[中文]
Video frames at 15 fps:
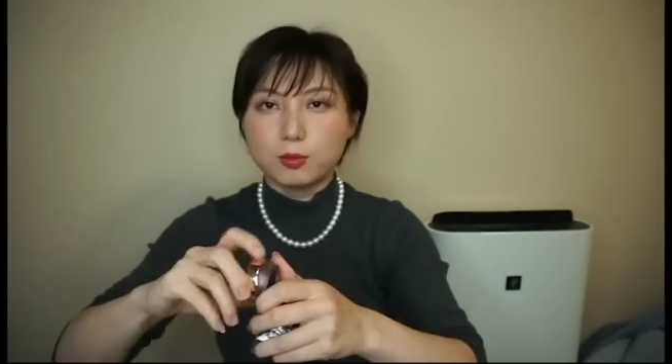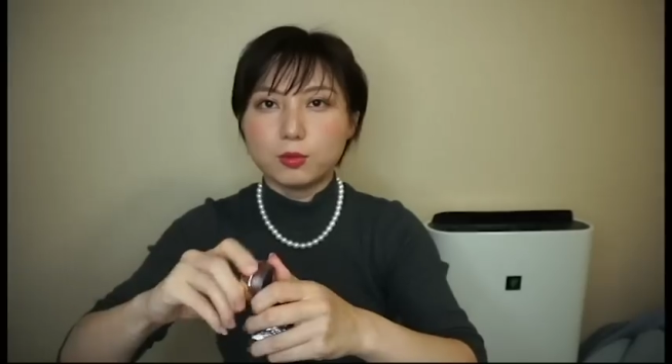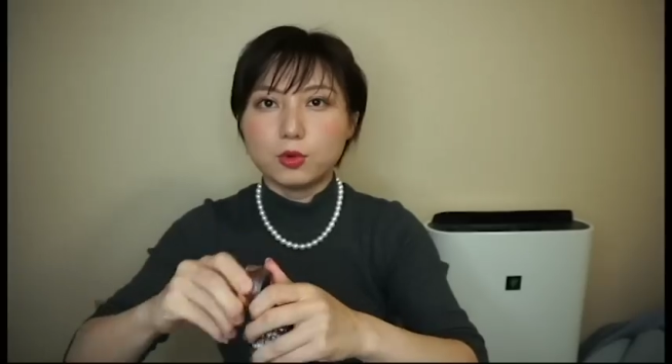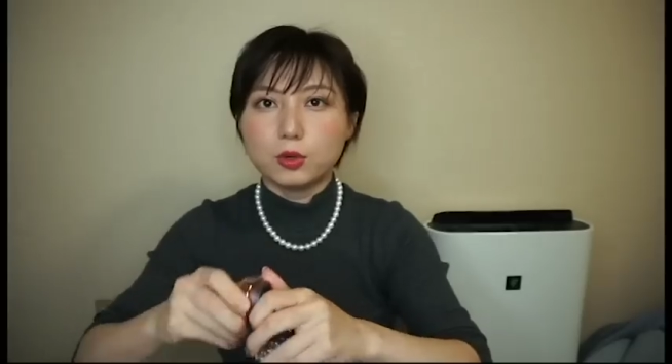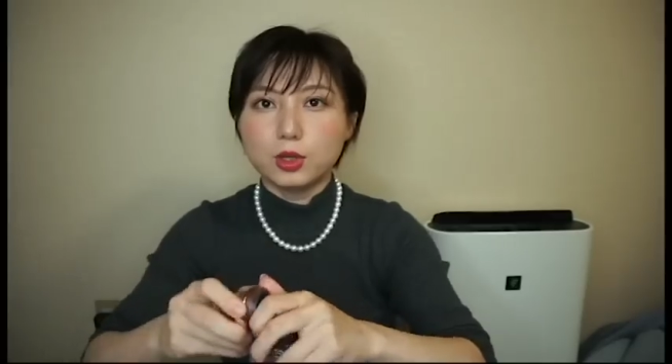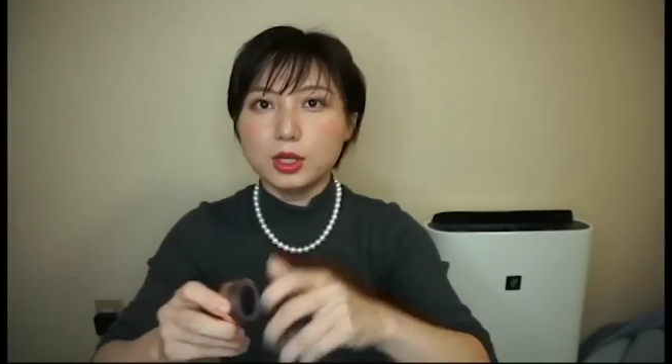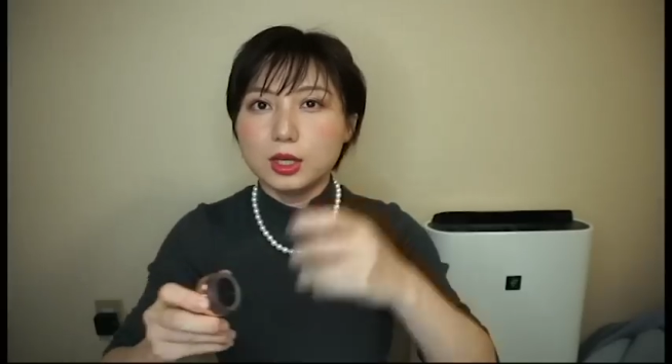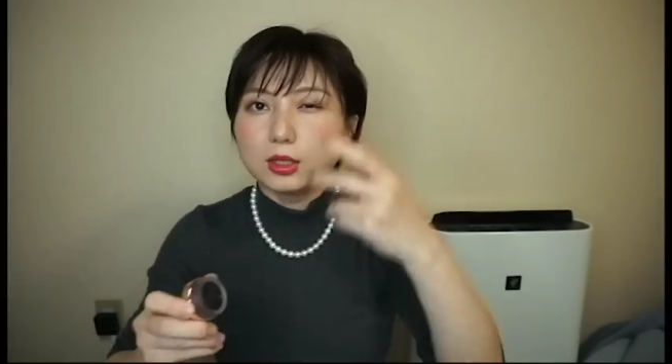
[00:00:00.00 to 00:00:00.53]

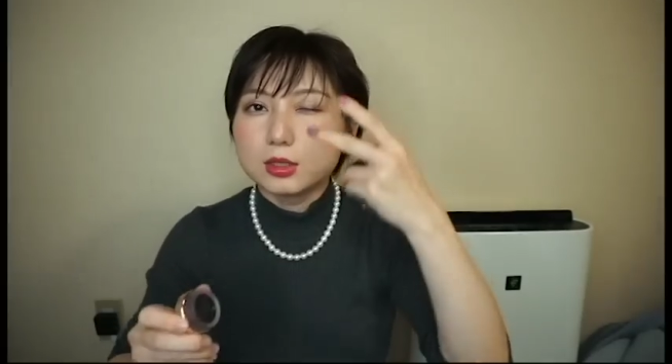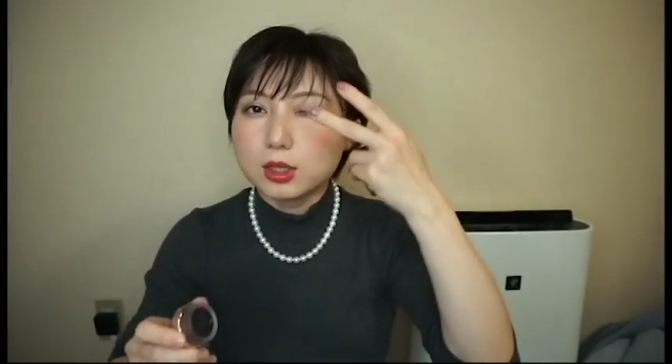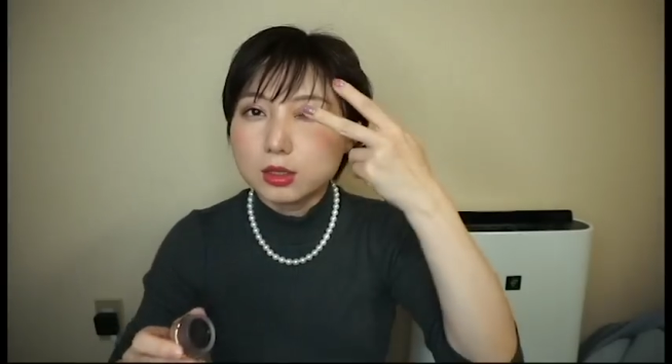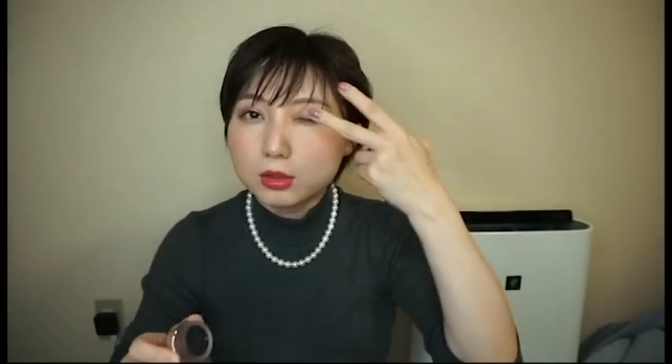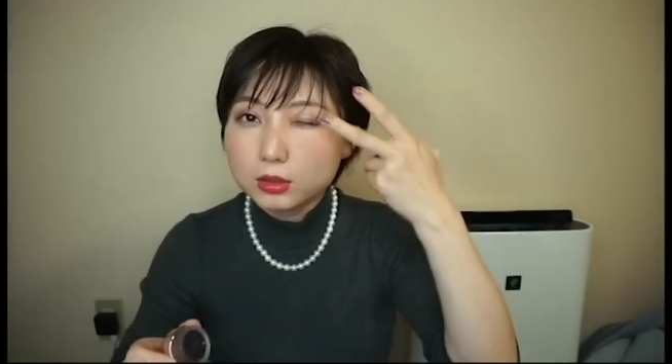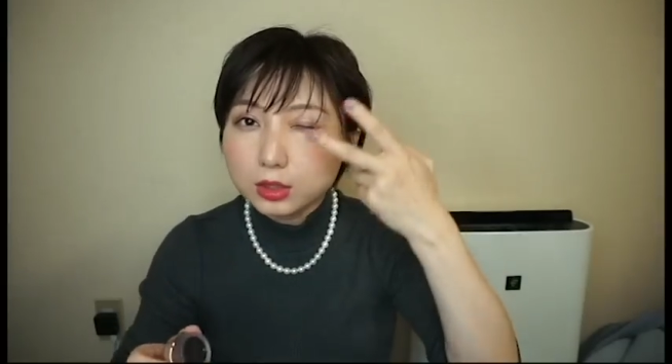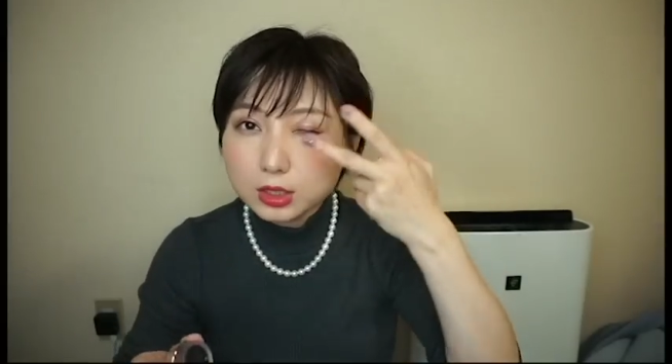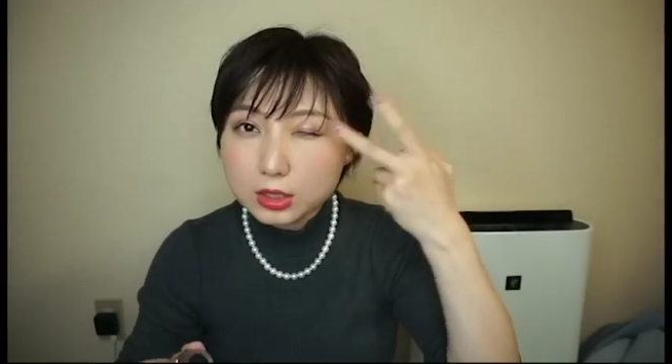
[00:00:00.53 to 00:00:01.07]
抹两下，
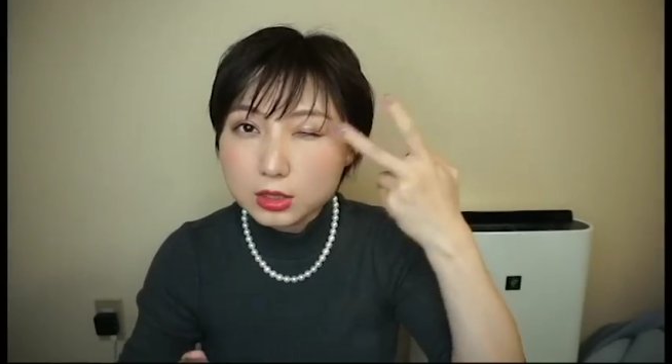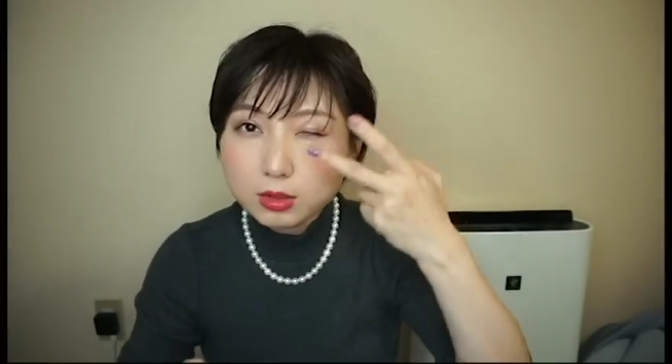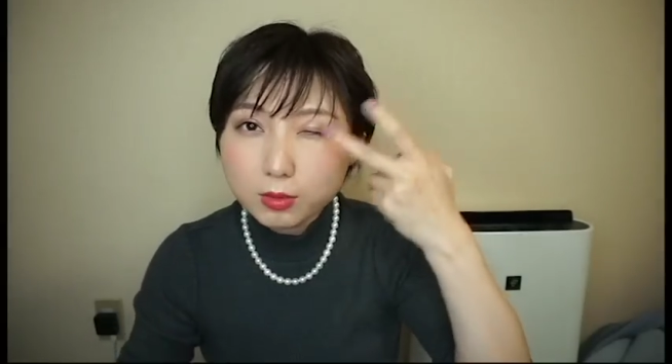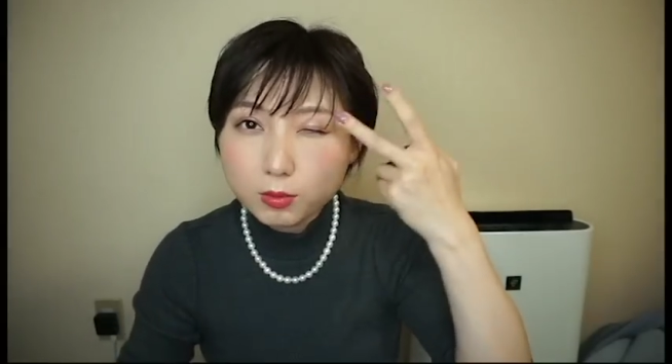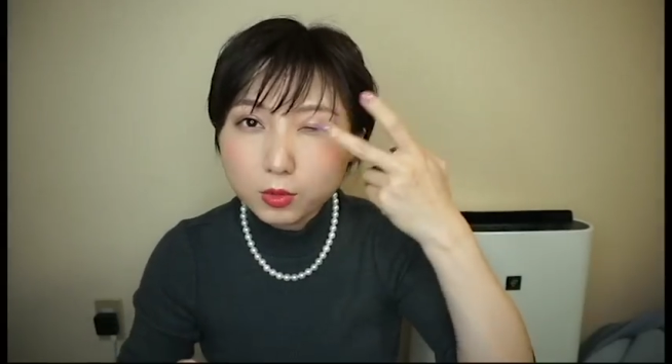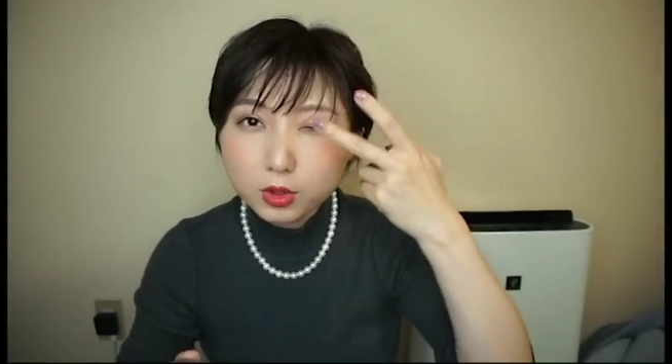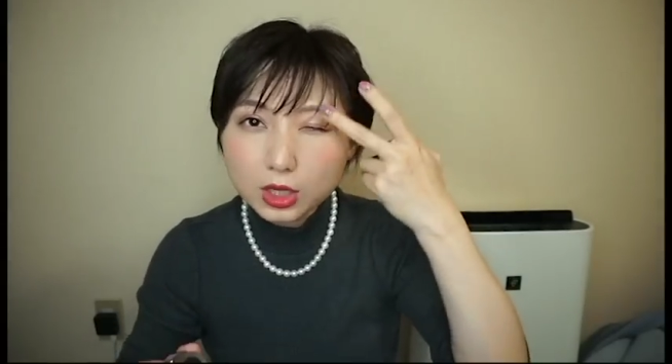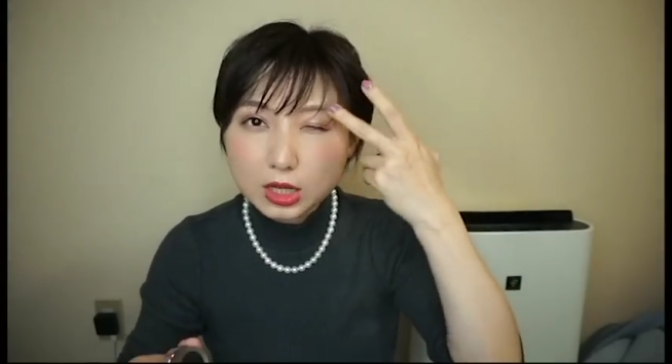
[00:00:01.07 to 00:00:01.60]
然后到眼睛这
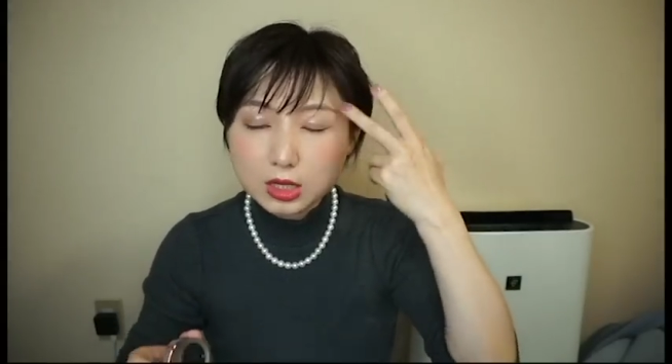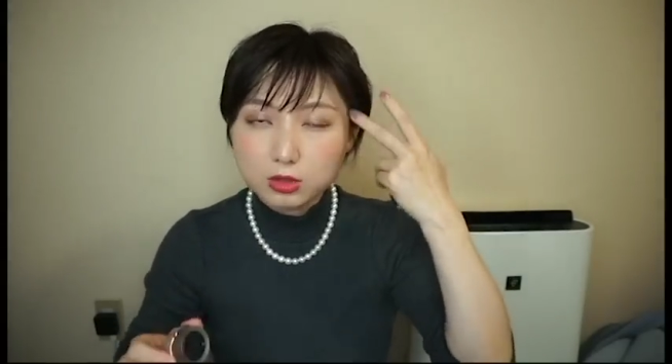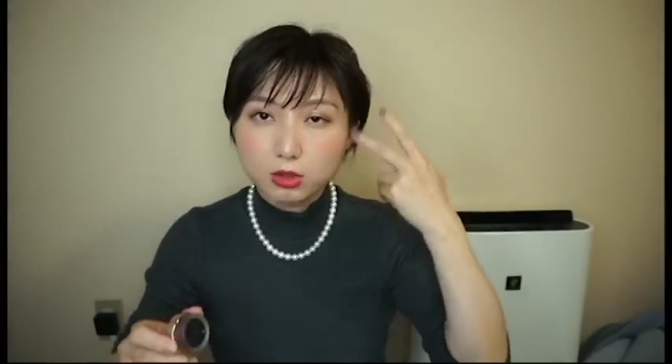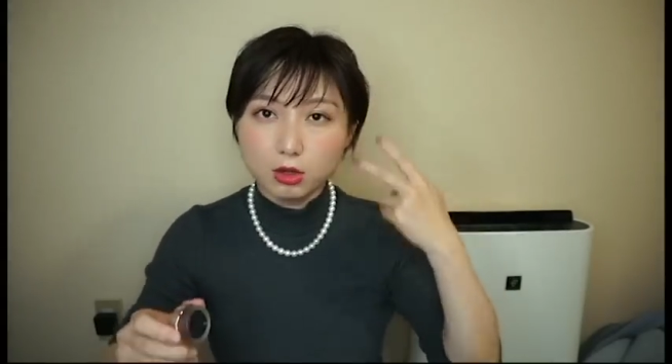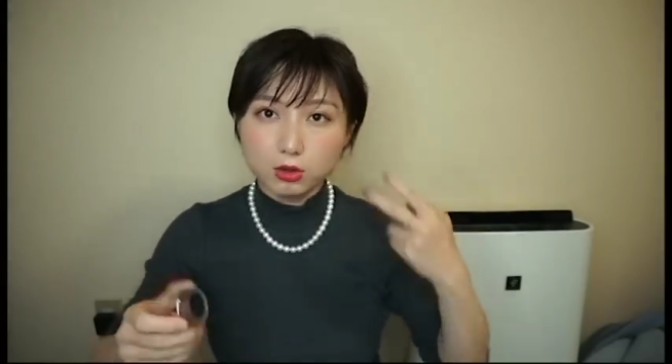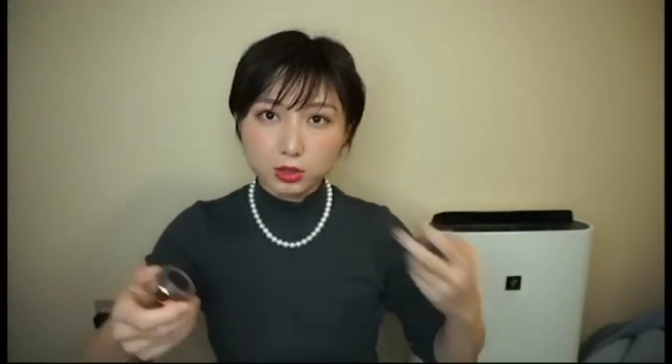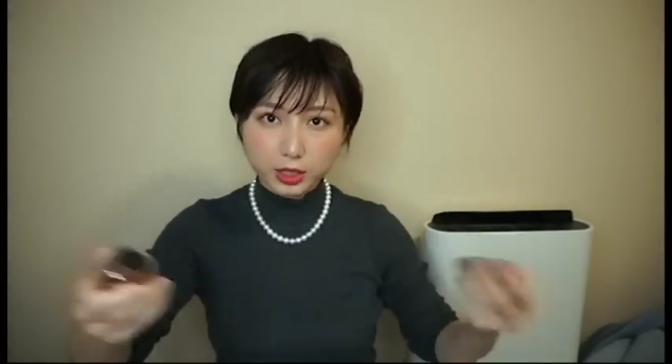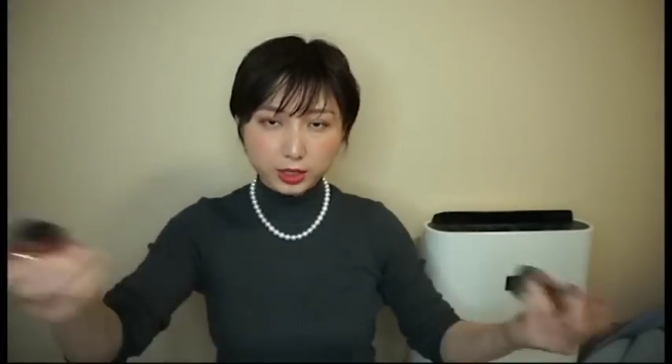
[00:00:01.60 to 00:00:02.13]
儿抹两下就
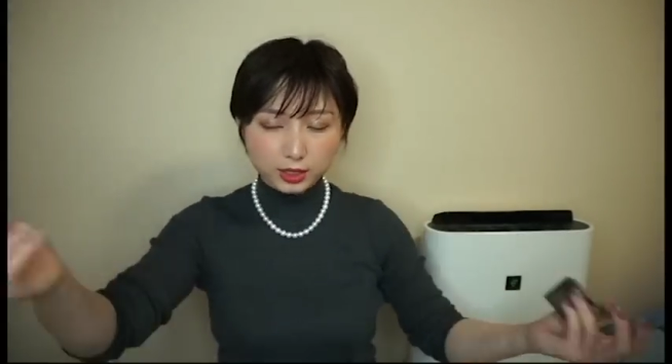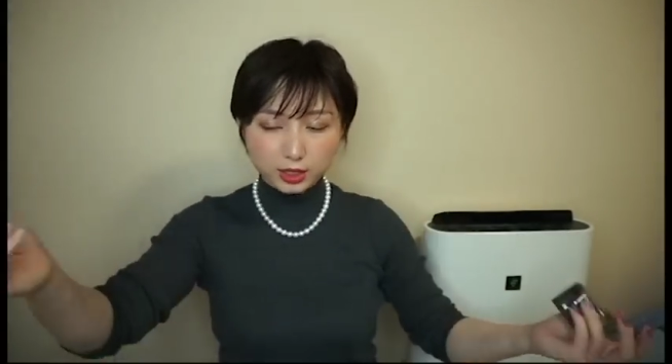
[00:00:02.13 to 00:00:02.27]
OK